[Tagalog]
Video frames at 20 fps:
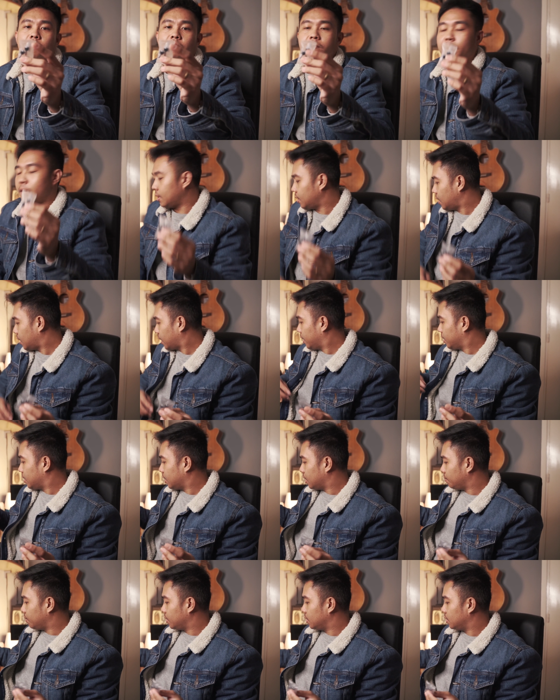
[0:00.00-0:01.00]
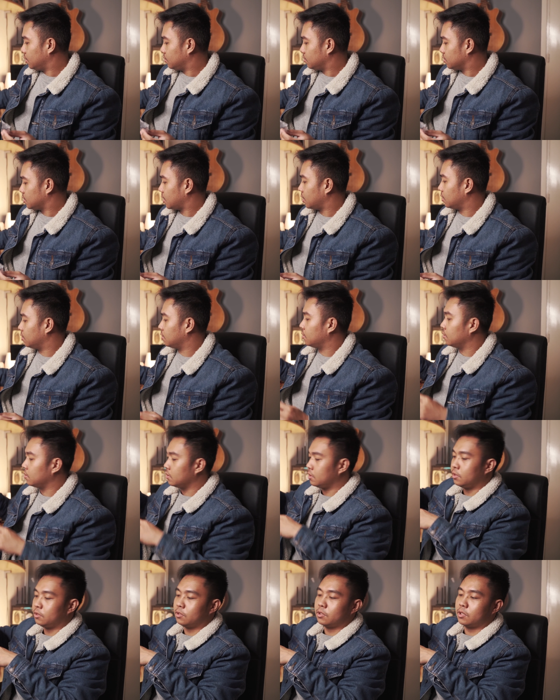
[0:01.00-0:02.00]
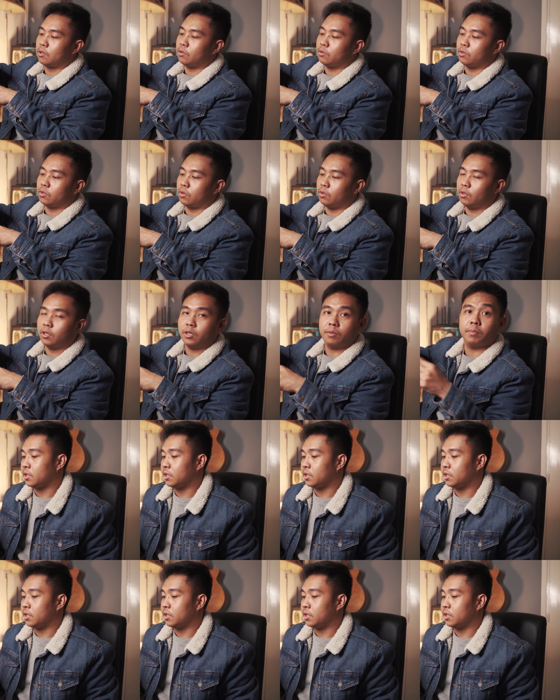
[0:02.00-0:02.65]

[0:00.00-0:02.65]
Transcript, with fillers: panglagay na naman dito sa, ano, dito sa controller.